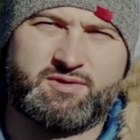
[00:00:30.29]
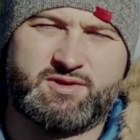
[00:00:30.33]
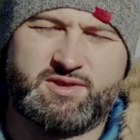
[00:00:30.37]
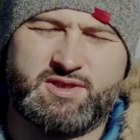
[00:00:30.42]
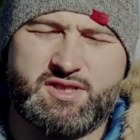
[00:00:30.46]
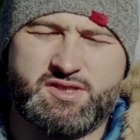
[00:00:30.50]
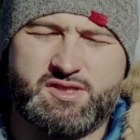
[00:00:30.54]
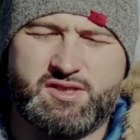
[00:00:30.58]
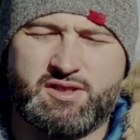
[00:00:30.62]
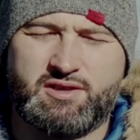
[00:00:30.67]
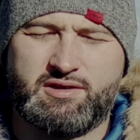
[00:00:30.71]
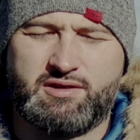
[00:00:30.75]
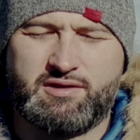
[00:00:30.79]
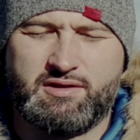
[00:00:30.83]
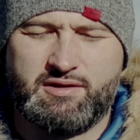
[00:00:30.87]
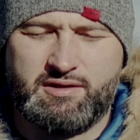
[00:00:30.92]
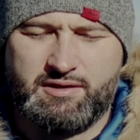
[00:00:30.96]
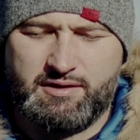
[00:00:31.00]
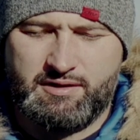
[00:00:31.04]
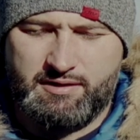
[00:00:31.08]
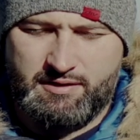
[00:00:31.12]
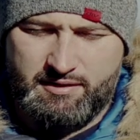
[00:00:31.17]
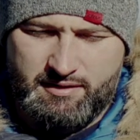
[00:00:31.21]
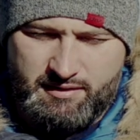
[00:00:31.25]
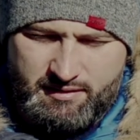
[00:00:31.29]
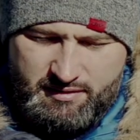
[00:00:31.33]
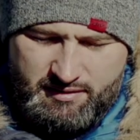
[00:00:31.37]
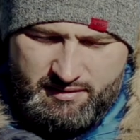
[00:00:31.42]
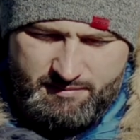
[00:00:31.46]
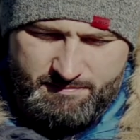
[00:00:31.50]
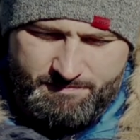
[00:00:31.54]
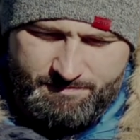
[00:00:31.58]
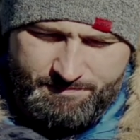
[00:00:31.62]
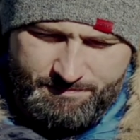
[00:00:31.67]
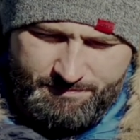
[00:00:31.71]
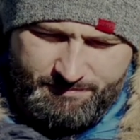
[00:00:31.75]
znaczy,
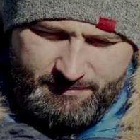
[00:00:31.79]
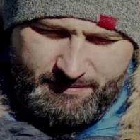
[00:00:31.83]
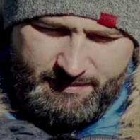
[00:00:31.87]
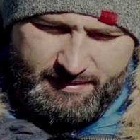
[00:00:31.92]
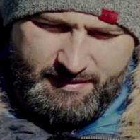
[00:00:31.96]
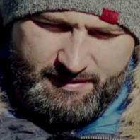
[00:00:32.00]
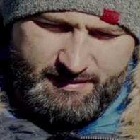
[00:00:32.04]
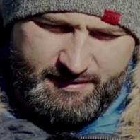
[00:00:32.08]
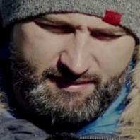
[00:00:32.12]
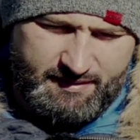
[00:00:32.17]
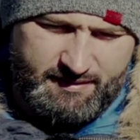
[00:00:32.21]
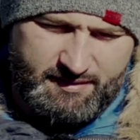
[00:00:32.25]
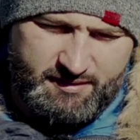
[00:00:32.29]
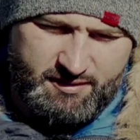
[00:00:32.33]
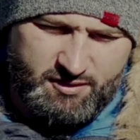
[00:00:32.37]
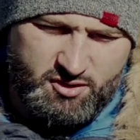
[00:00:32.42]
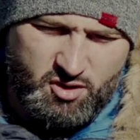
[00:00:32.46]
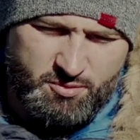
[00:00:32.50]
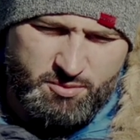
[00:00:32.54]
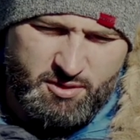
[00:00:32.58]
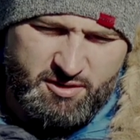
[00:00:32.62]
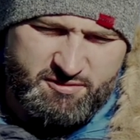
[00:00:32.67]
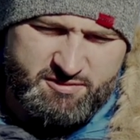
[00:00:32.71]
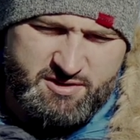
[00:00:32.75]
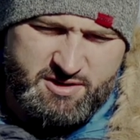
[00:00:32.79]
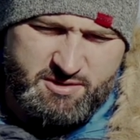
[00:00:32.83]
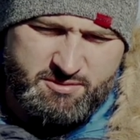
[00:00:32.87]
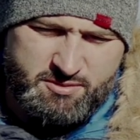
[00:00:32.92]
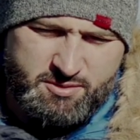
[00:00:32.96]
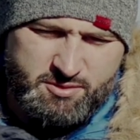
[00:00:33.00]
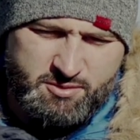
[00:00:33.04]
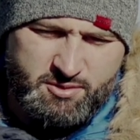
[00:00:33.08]
mm, grobowcem,